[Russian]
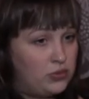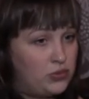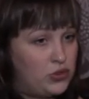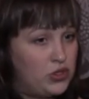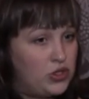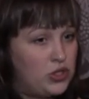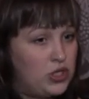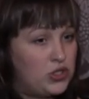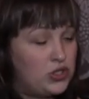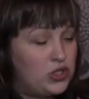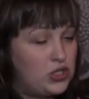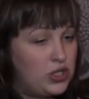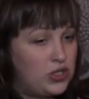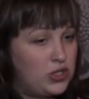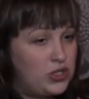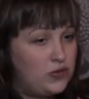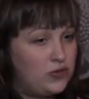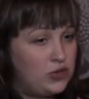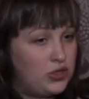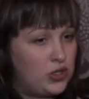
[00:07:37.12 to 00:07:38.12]
ни
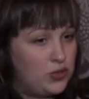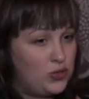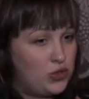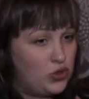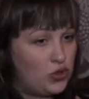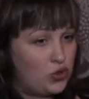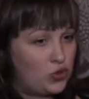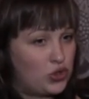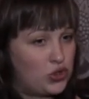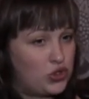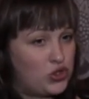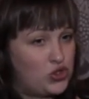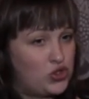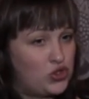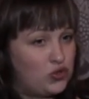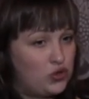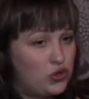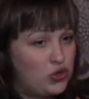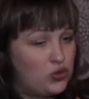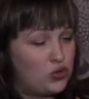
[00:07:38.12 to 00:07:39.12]
одни витаминки у нас
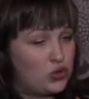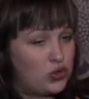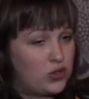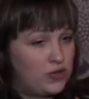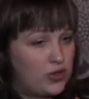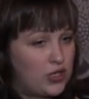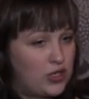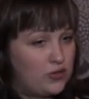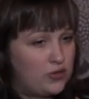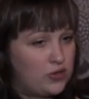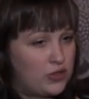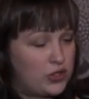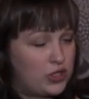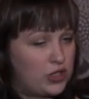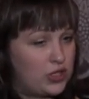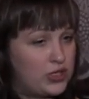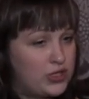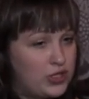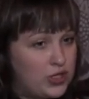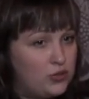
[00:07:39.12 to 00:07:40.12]
ничего не
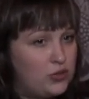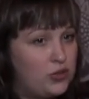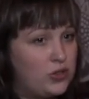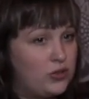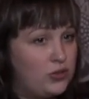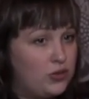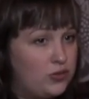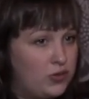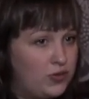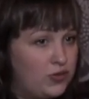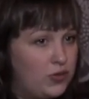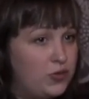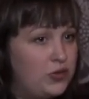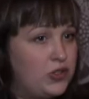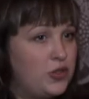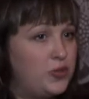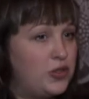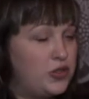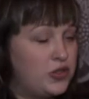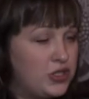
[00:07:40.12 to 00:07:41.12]
усваивается, хотя мы
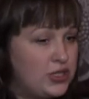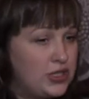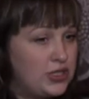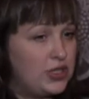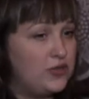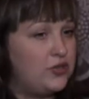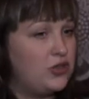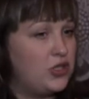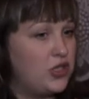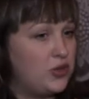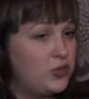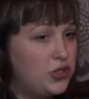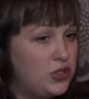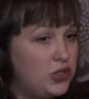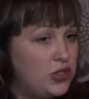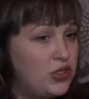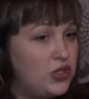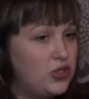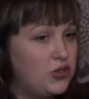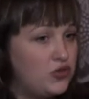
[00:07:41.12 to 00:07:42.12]
дополнительные
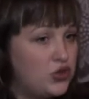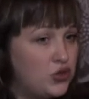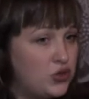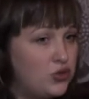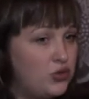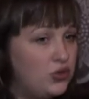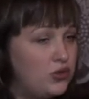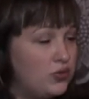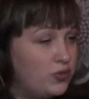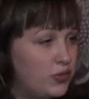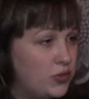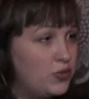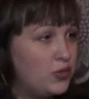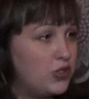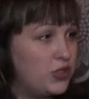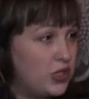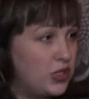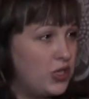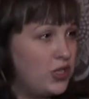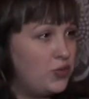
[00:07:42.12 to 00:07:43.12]
витаминки и все
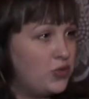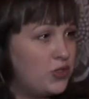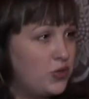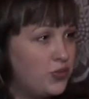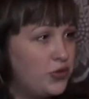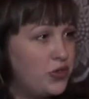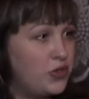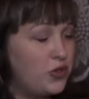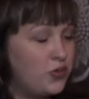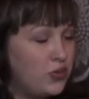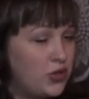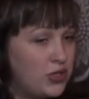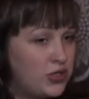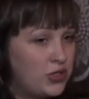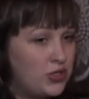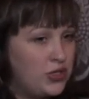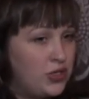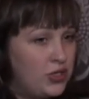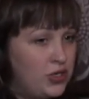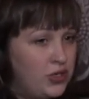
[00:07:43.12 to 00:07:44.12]
стараемся
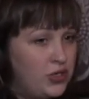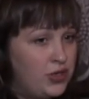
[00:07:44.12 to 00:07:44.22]
принимать.